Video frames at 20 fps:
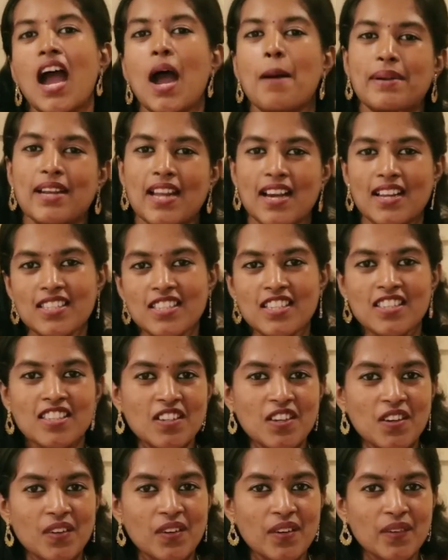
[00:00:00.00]
அப்போ நார்ச்சத்து
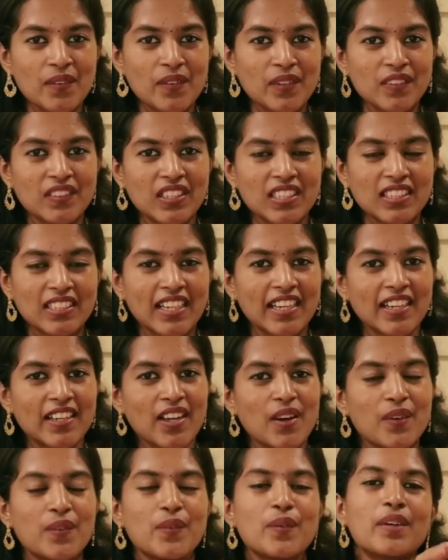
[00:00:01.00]
இருக்கக்கூடிய உணவு எடுத்தால்
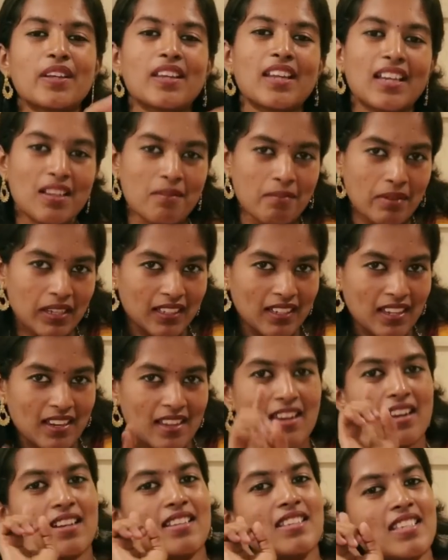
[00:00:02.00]
என்னாகும் கெட்ட
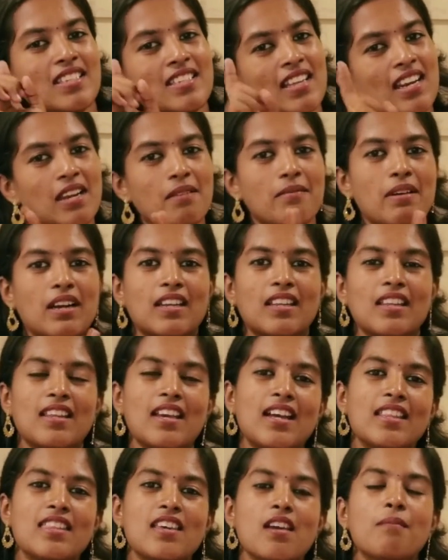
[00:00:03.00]
பாக்டீரியா அழிஞ்சு நல்ல
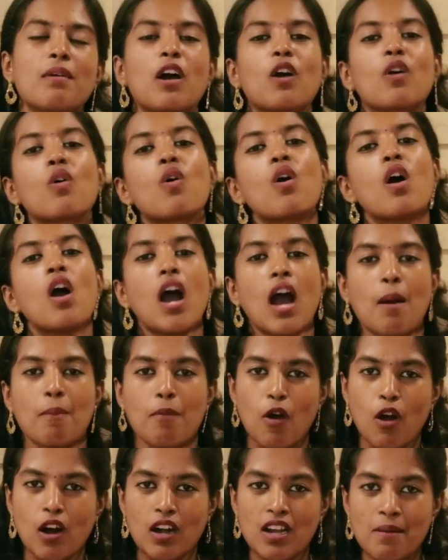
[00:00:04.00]
பாக்டீரியா அதிகமாகும்
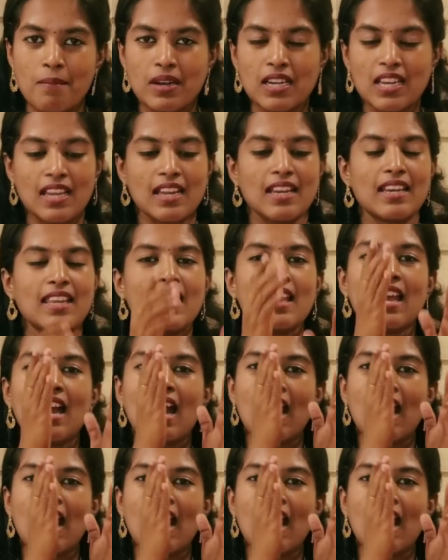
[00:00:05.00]
அப்போ ஆட்டோமேட்டிக்கலி